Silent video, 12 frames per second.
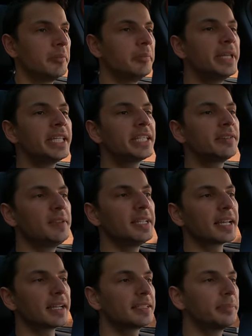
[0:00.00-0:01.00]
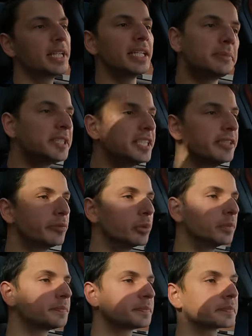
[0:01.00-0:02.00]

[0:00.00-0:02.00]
mais qui filtre assez bien les petits défauts.